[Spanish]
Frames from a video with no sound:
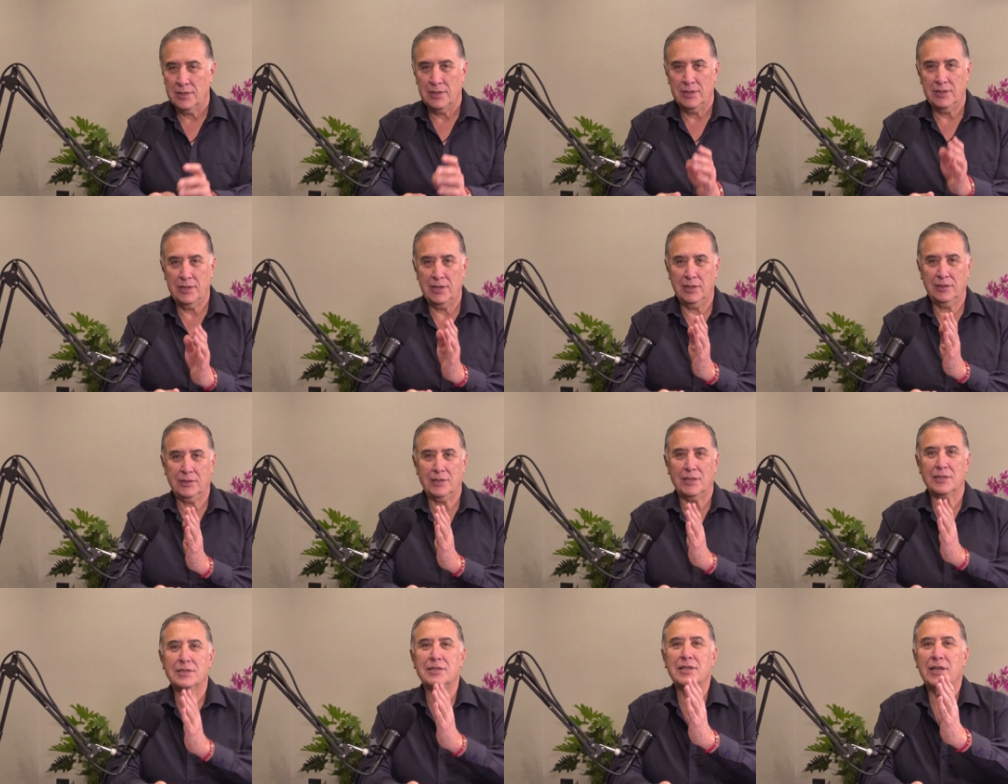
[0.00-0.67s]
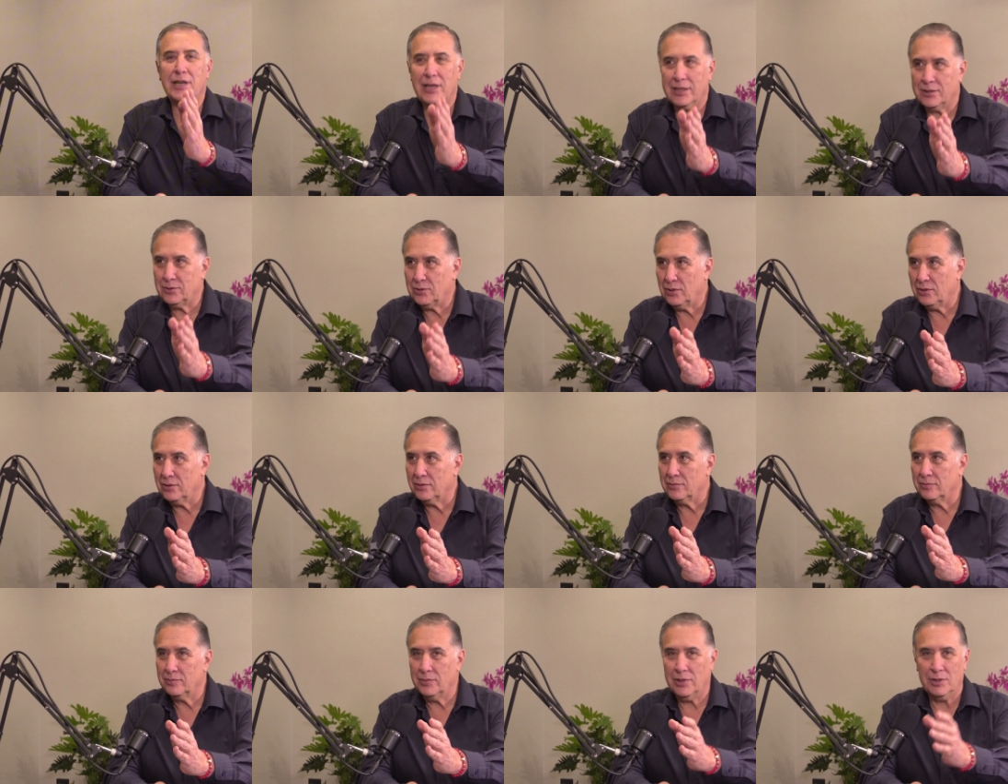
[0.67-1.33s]
Y entras
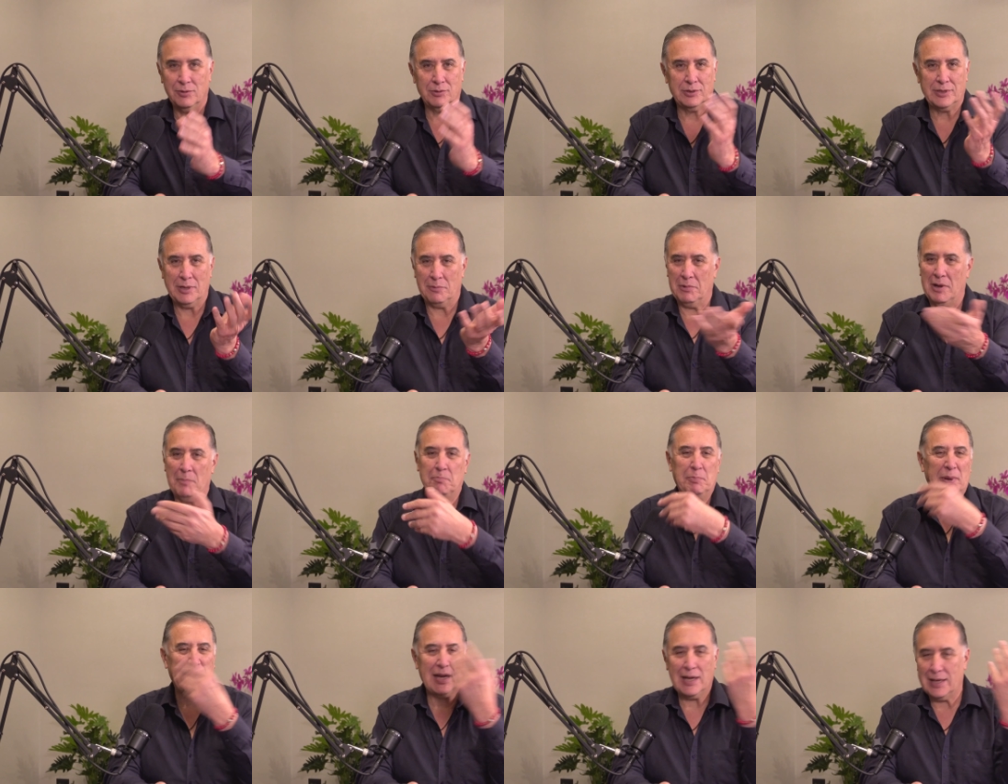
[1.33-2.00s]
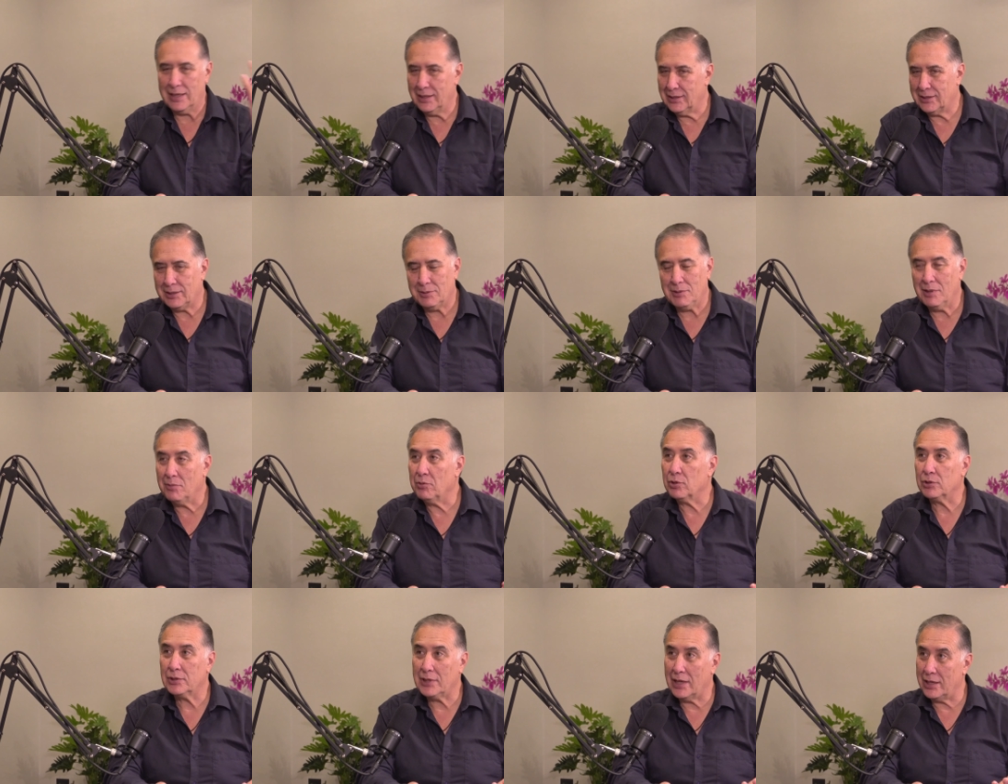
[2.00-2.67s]
directo, bueno, te va a pegar y te va a
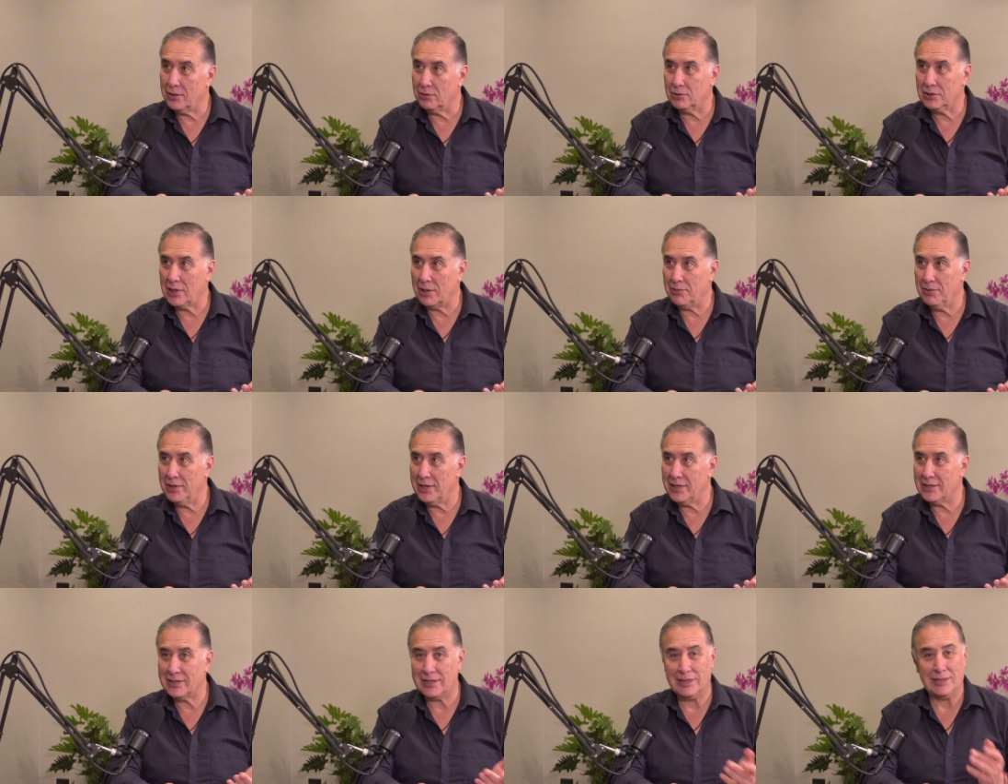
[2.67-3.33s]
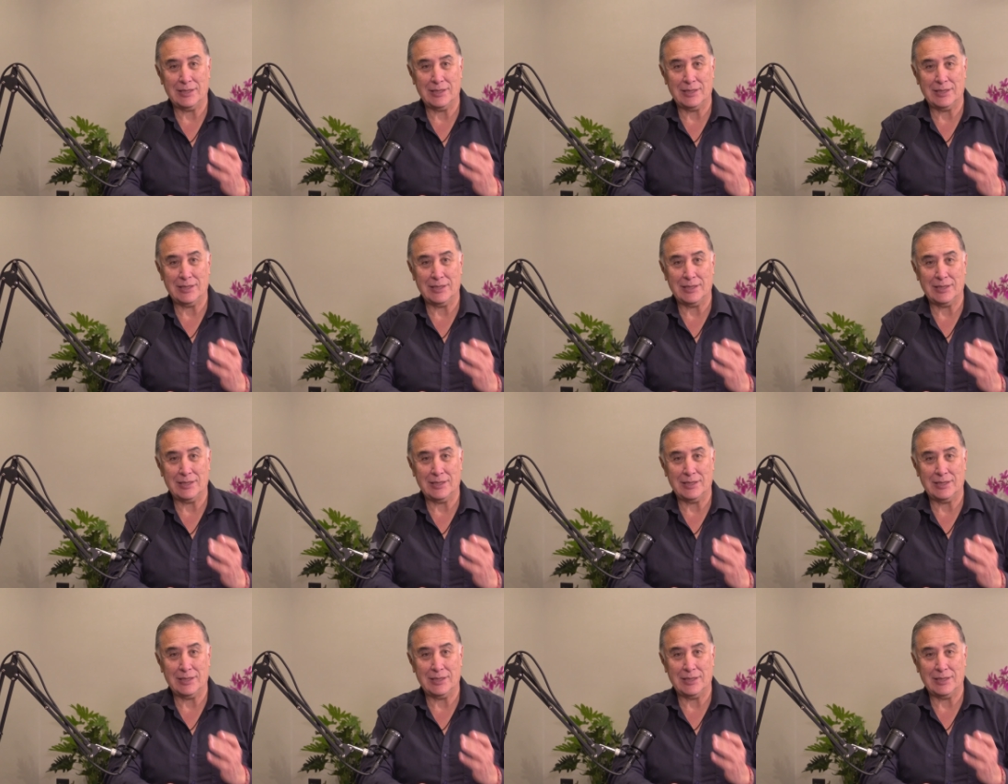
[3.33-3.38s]
votar otra vez